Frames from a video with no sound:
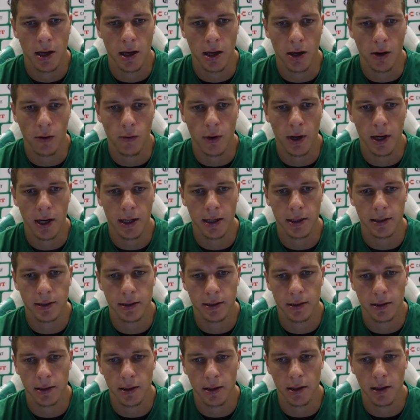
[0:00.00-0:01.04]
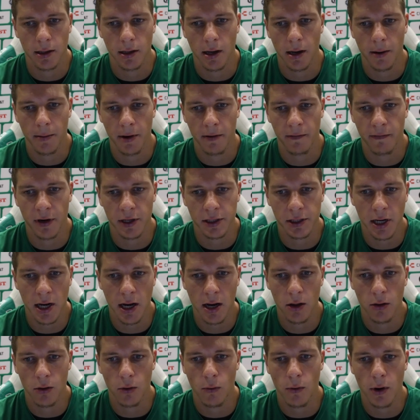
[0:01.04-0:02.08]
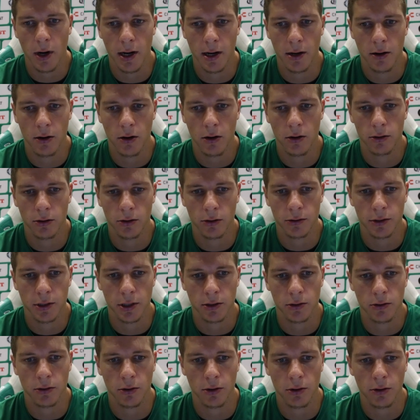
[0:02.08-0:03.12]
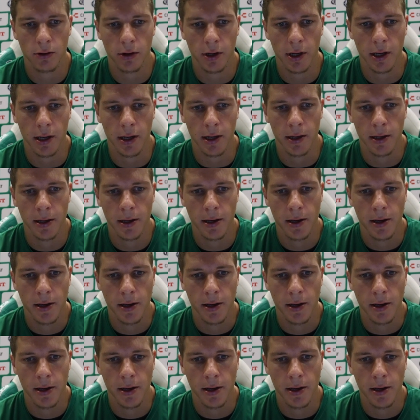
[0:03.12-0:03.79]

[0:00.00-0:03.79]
en cuáles eh, habían fallado, en cuáles no. Entonces yo creo que